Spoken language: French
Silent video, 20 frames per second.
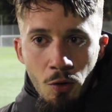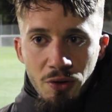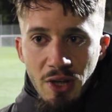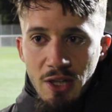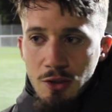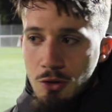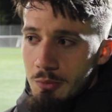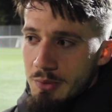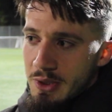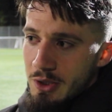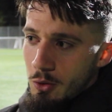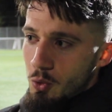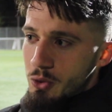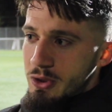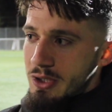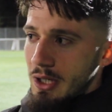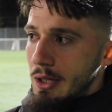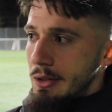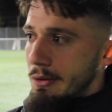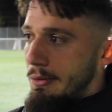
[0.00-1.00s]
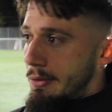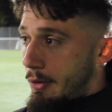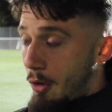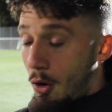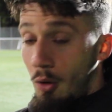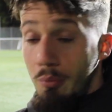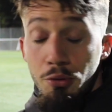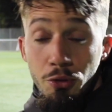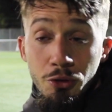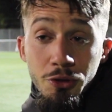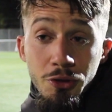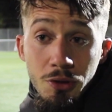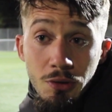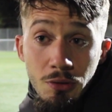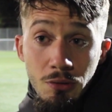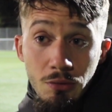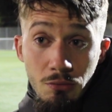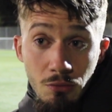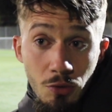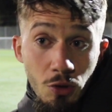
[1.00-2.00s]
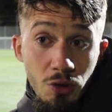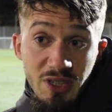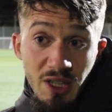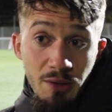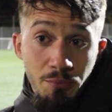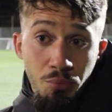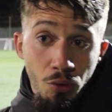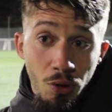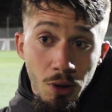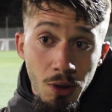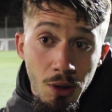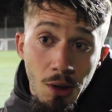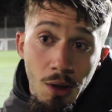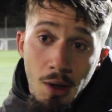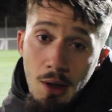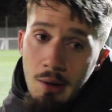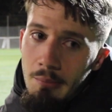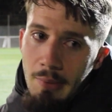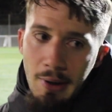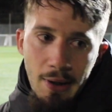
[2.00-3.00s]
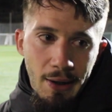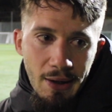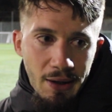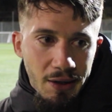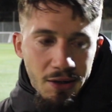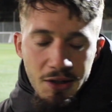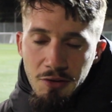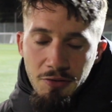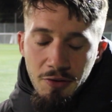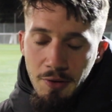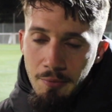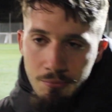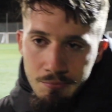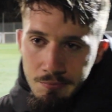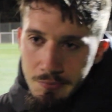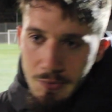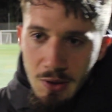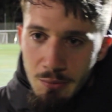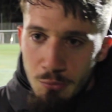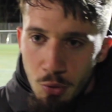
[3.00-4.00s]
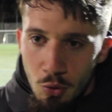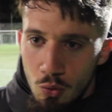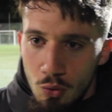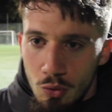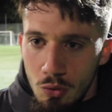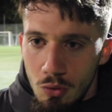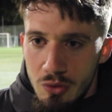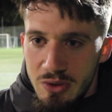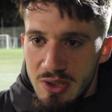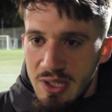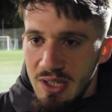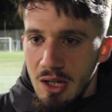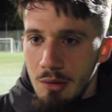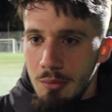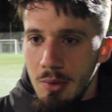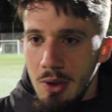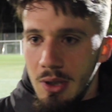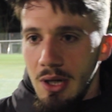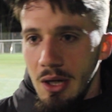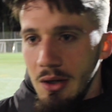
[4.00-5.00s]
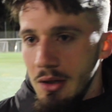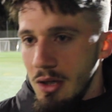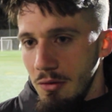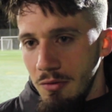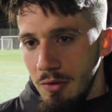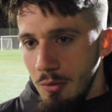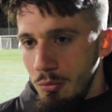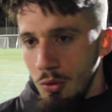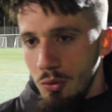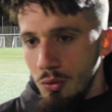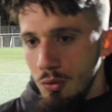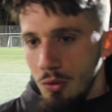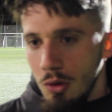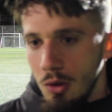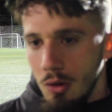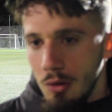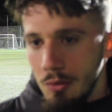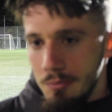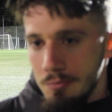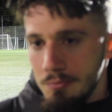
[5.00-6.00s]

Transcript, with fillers: On a ce petit coussin en plus de 7 points, mais il n'y a rien qui est fait. Pour nous, on sait très bien qu'il n'y a rien qui est fait pour nous encore.